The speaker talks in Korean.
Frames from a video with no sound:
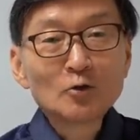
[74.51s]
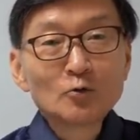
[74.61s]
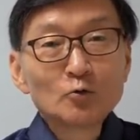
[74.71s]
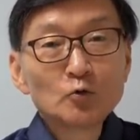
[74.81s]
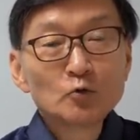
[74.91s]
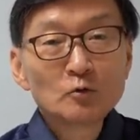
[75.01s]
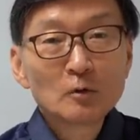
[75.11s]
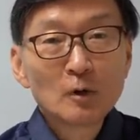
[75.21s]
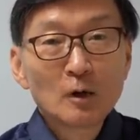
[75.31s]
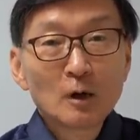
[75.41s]

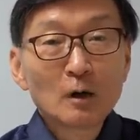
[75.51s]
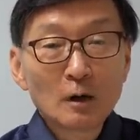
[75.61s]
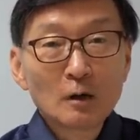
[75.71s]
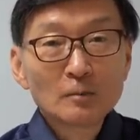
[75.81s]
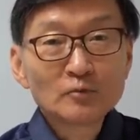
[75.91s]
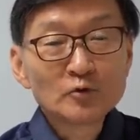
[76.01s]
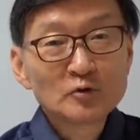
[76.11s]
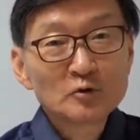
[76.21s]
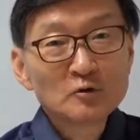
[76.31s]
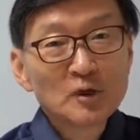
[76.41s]
류허
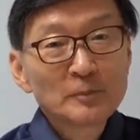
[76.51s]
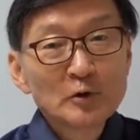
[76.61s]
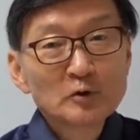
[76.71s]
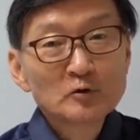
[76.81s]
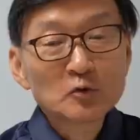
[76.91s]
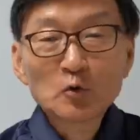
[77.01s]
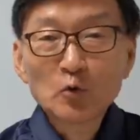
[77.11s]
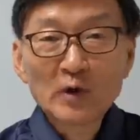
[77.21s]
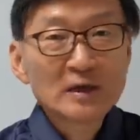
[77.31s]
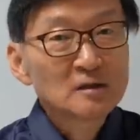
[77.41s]
부총리의
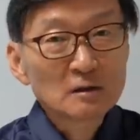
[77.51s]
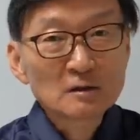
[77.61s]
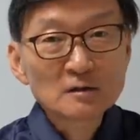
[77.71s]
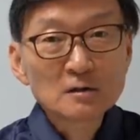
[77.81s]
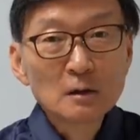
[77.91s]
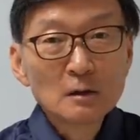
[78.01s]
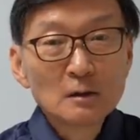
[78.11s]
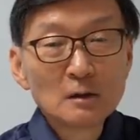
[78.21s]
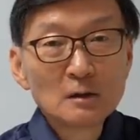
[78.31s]
표정이 왜 저렇죠?